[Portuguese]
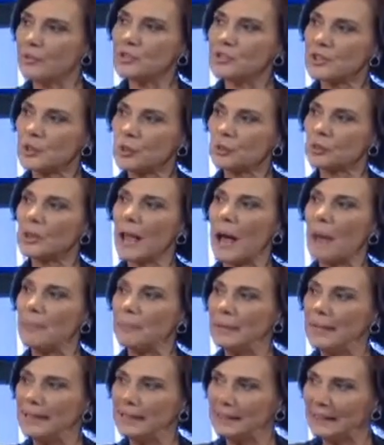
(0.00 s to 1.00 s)
você não está
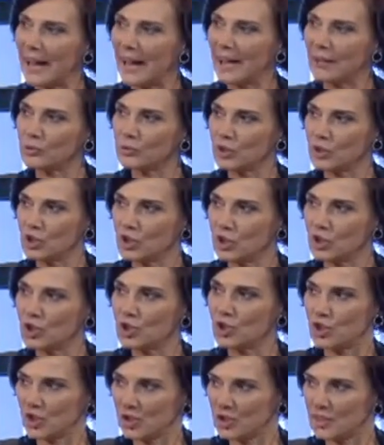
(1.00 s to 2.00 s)
habilitado a
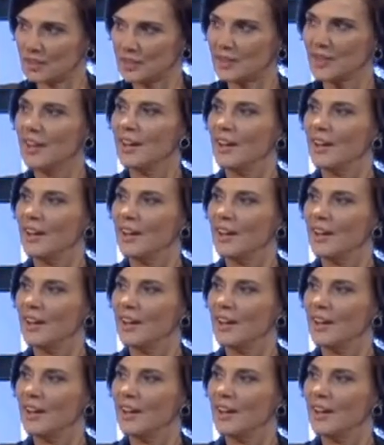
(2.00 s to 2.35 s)
dirigir.